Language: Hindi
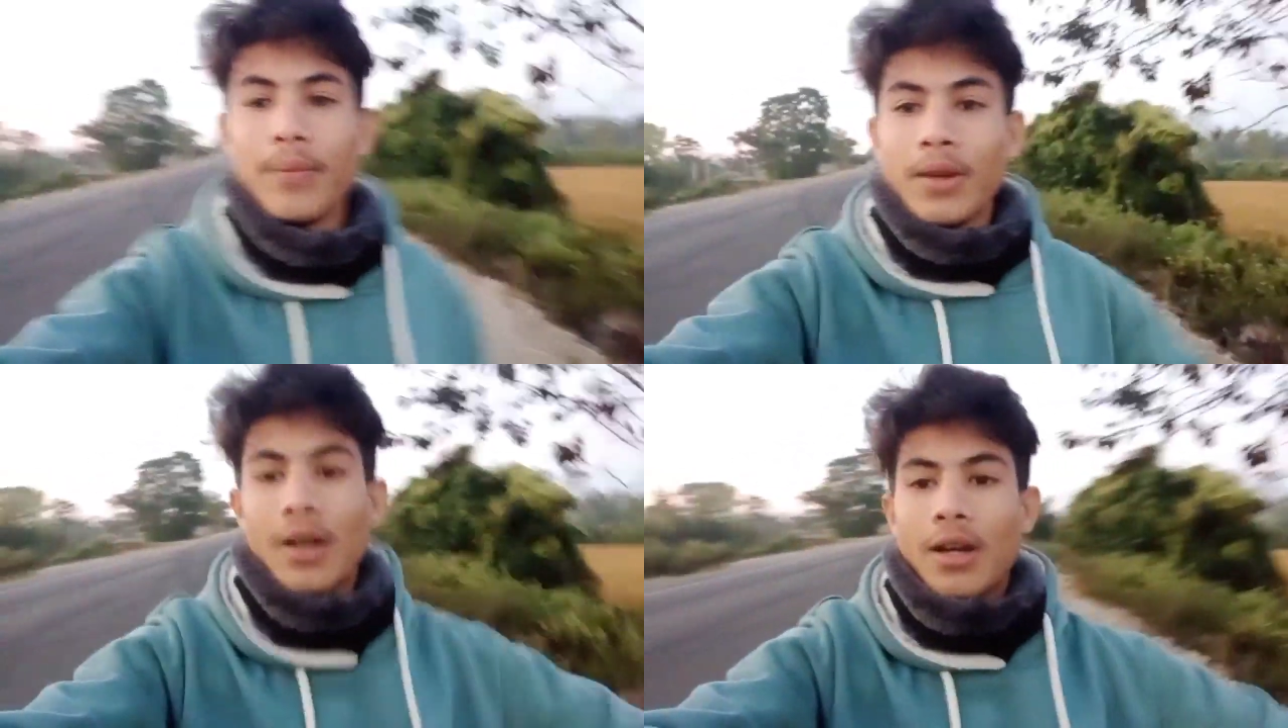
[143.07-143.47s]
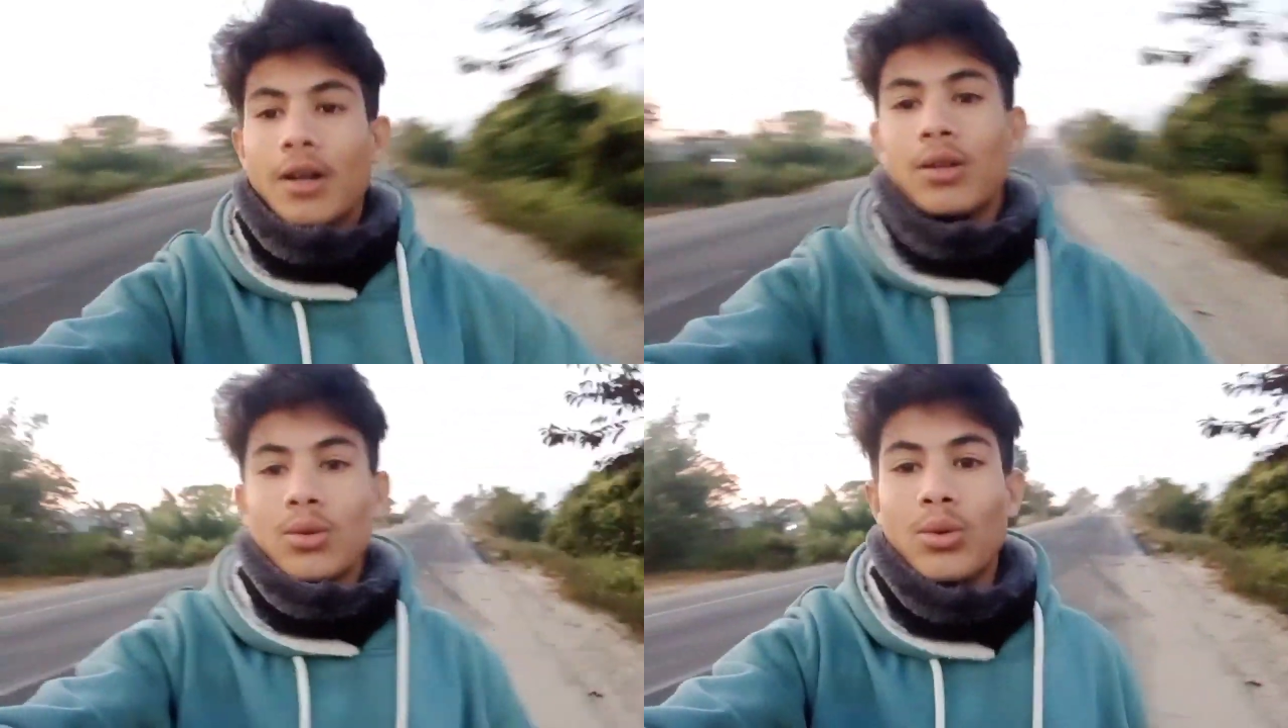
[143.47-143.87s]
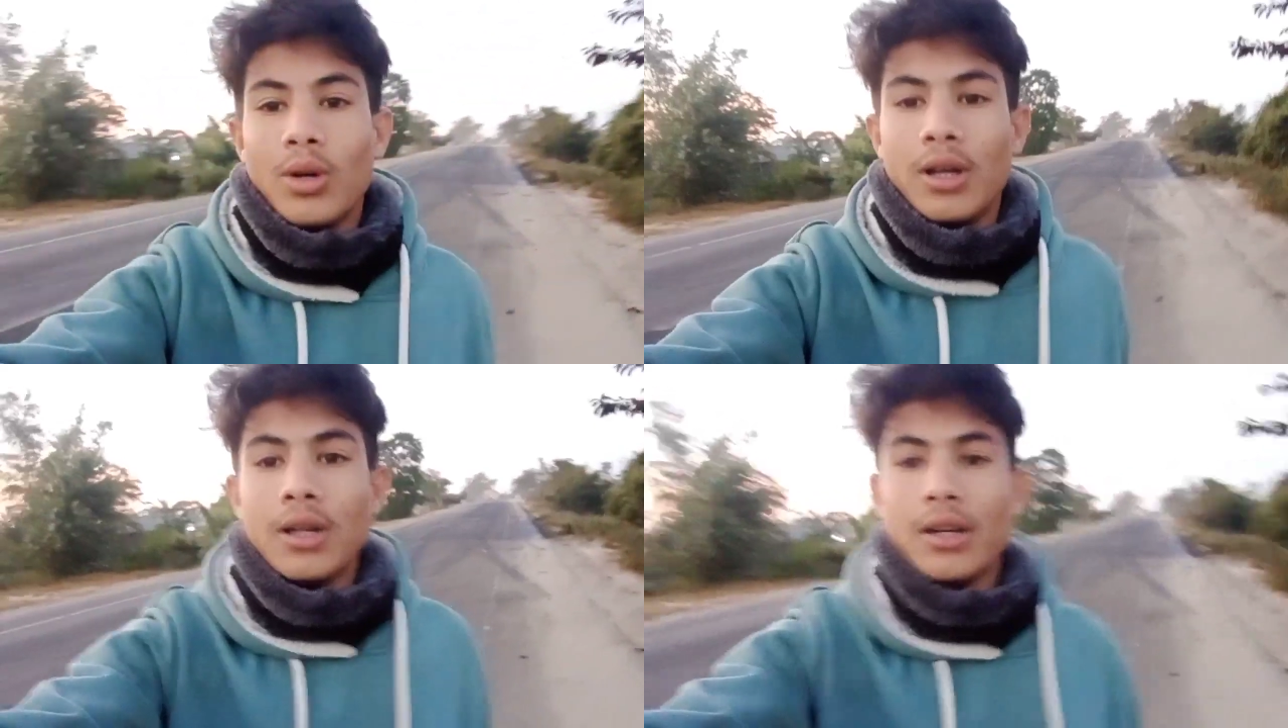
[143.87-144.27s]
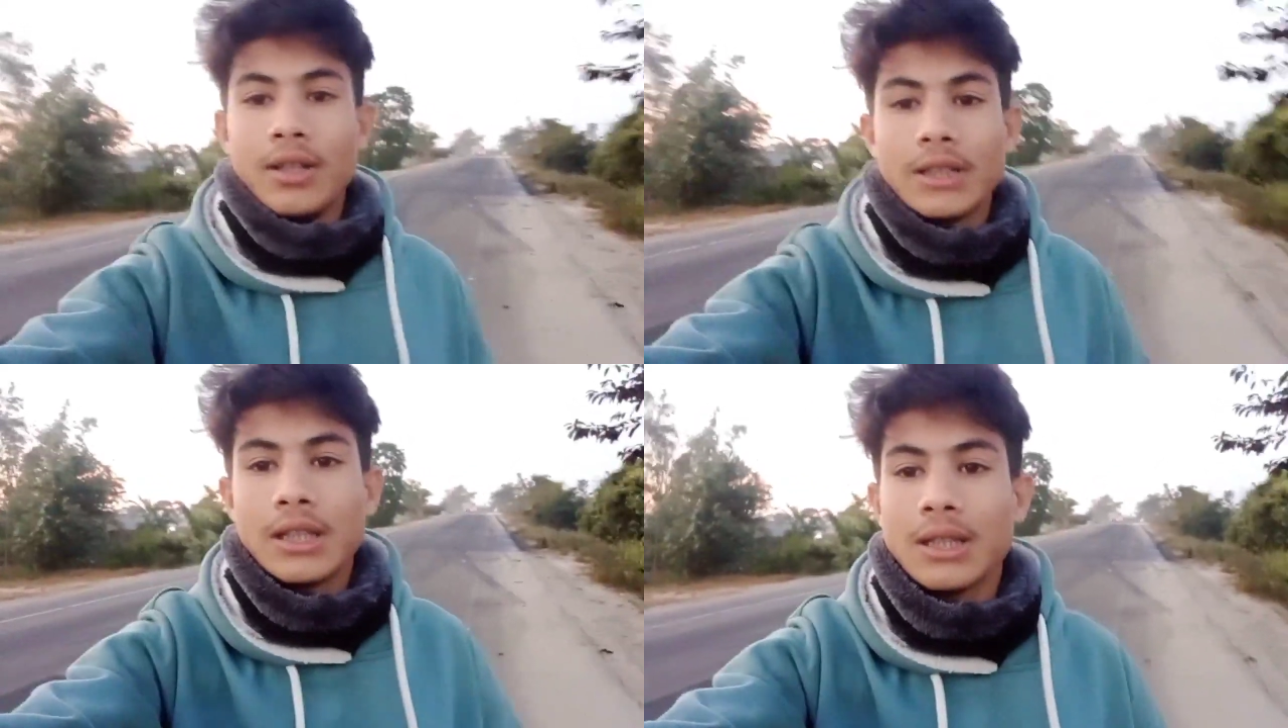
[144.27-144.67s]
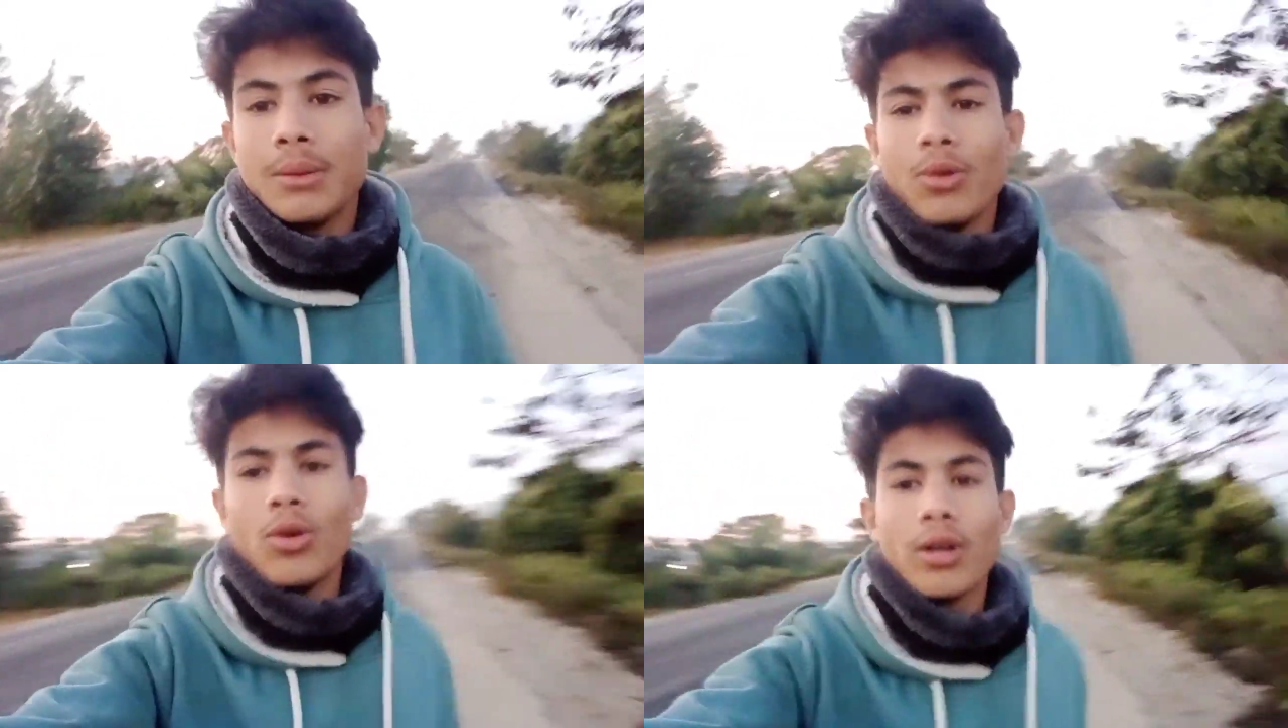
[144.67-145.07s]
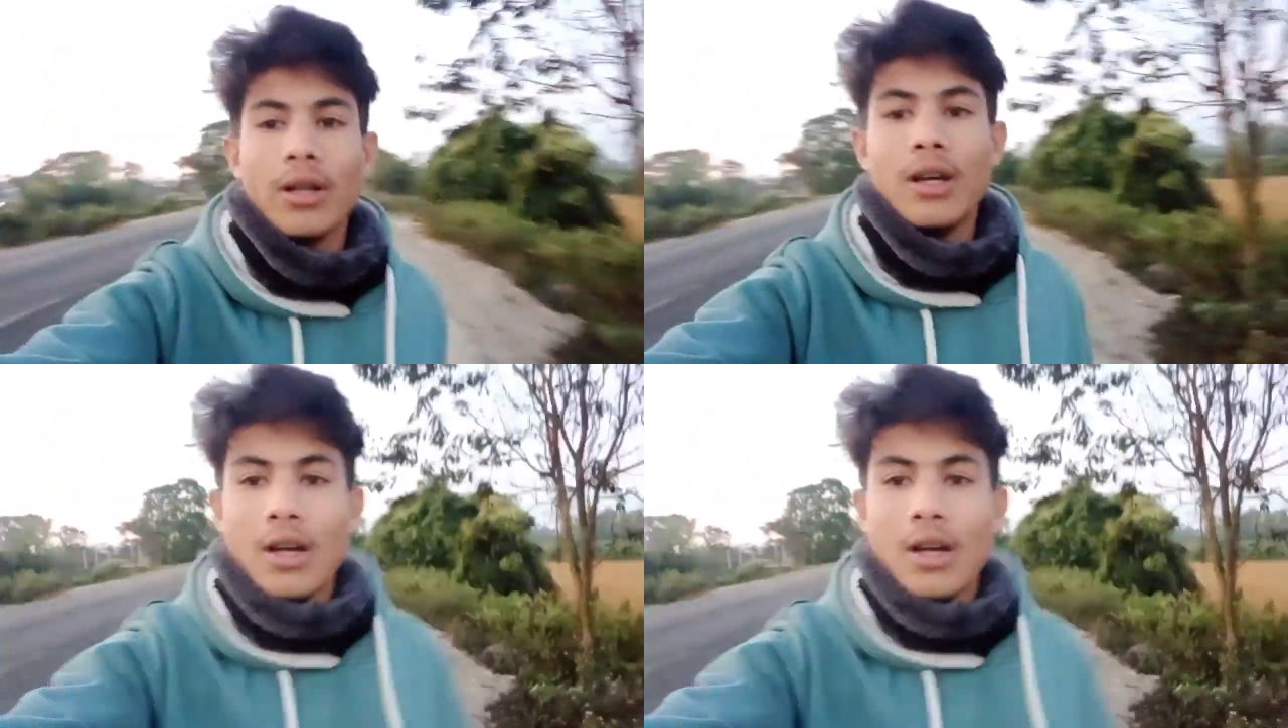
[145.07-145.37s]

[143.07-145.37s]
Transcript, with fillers: है तो देख सकते हो और